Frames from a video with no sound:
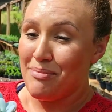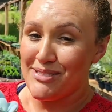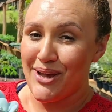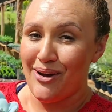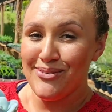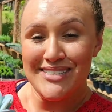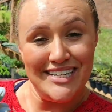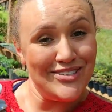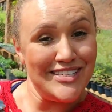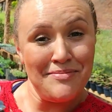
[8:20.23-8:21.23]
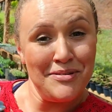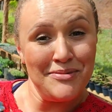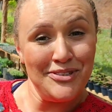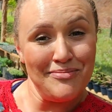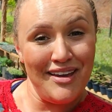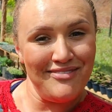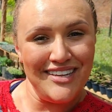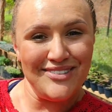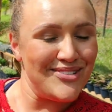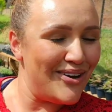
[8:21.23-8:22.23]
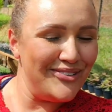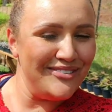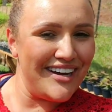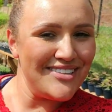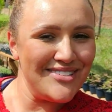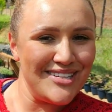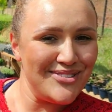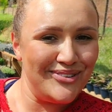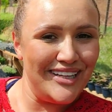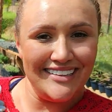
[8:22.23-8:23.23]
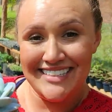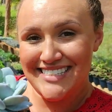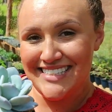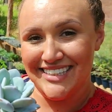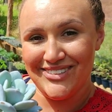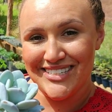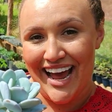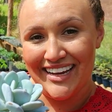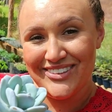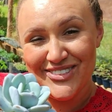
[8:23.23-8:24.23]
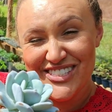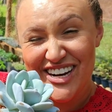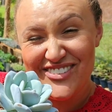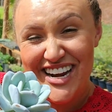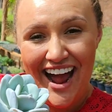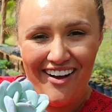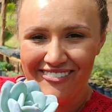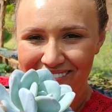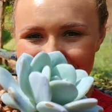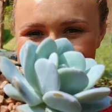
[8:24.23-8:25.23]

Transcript: Pessoal, sejam sempre muito bem-vindos ao universo das suculentas e dos cactos. Tchau, tchau!